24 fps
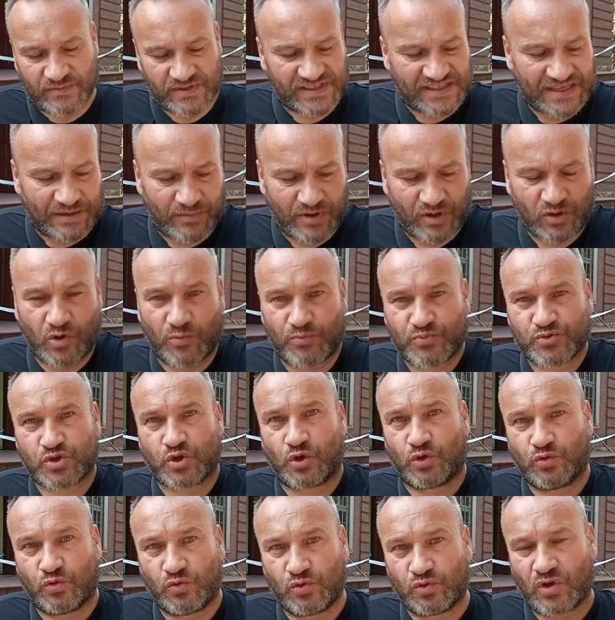z samego
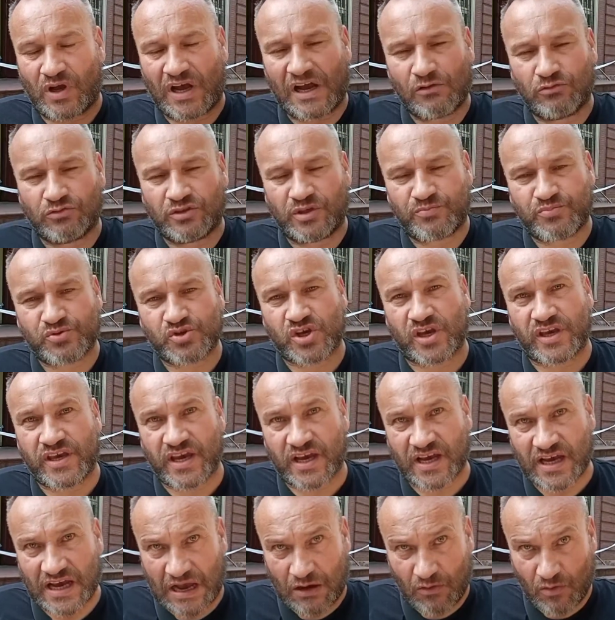przodu to Audi
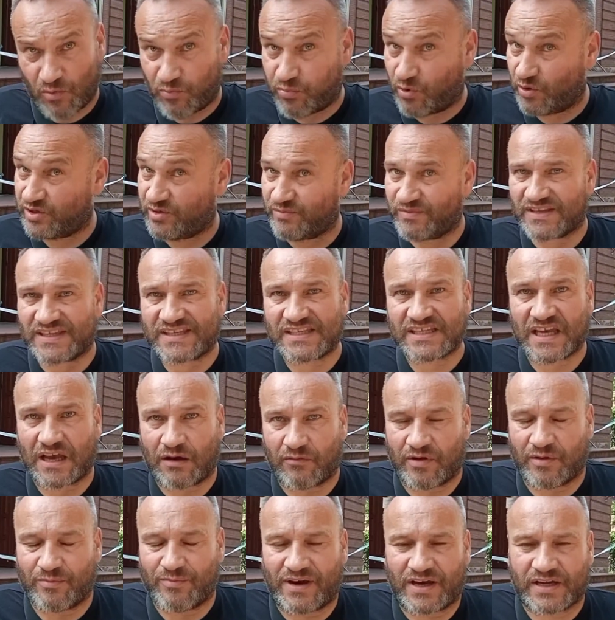przejechało po nim
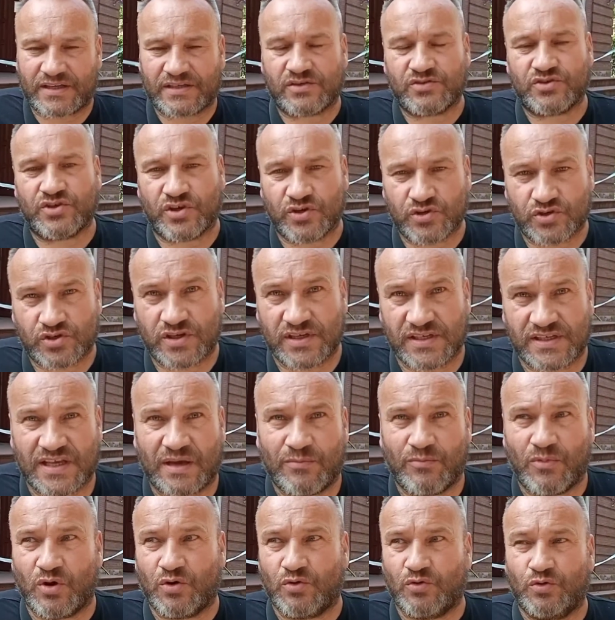całe, bardzo ciężki
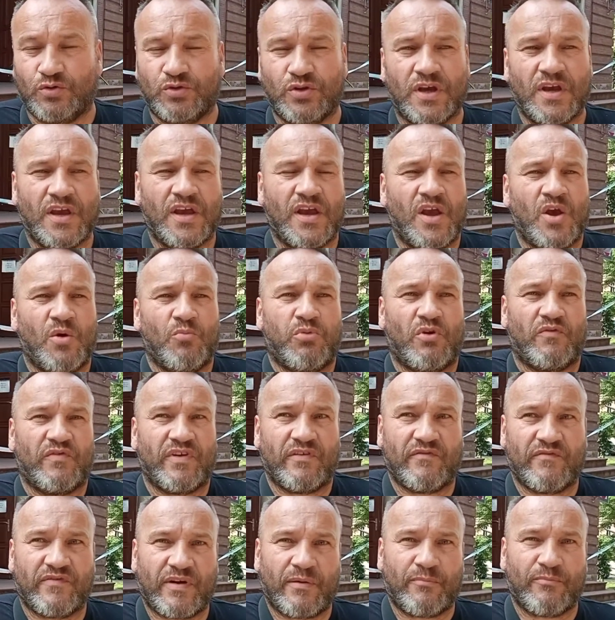samochód.
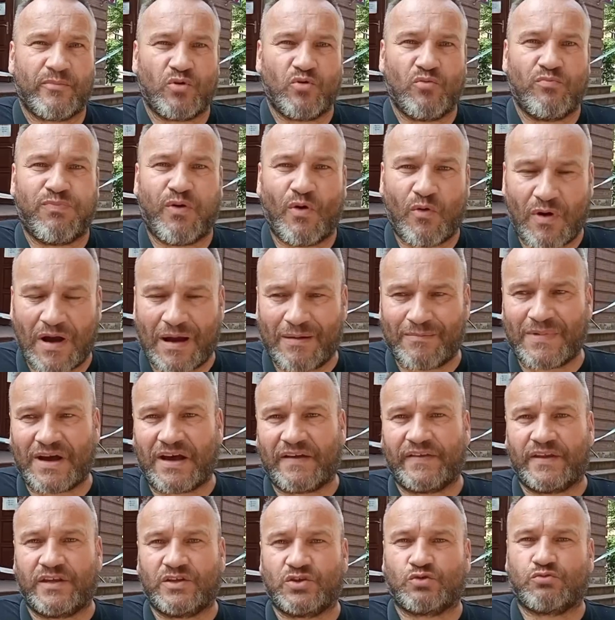Powiem Wam, był
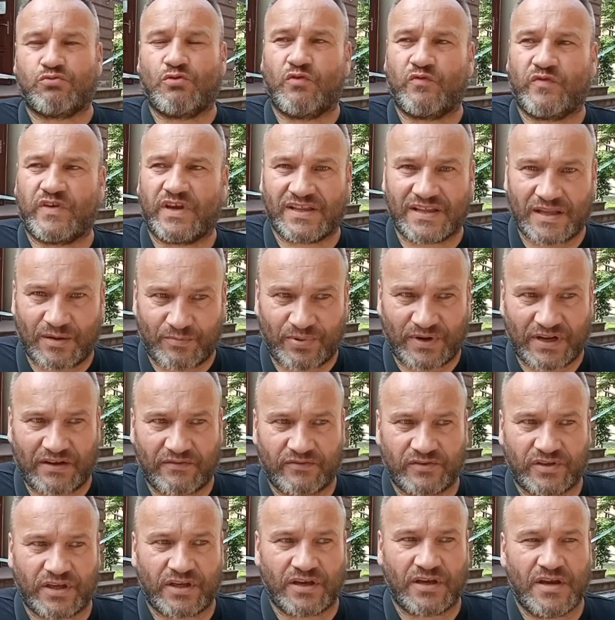połamany człowiek,
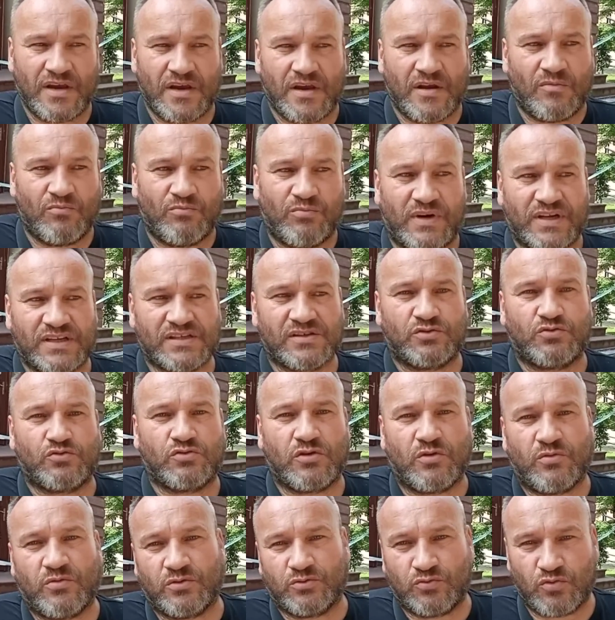naprawdę bardzo
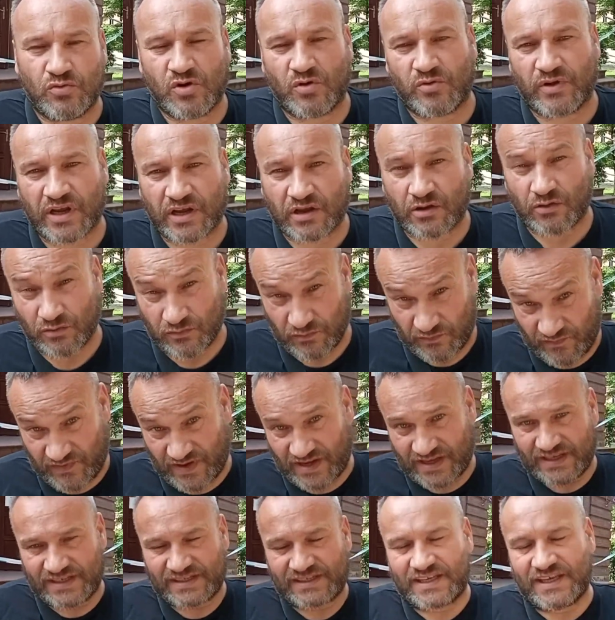długą, długą
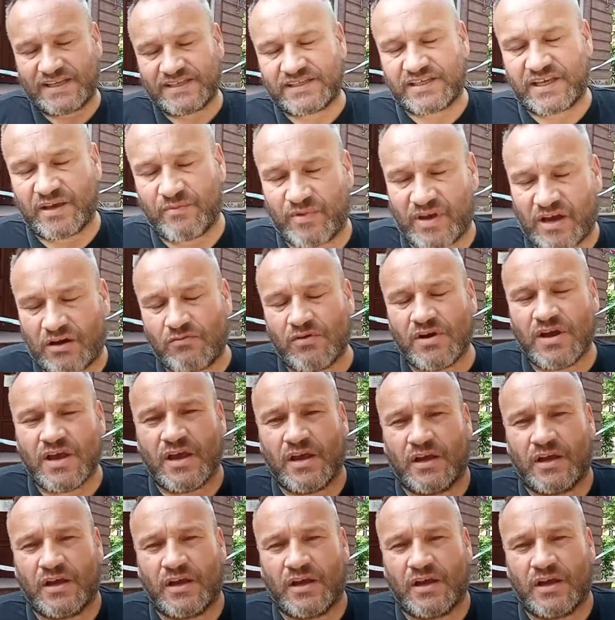rekonwalescencję miał.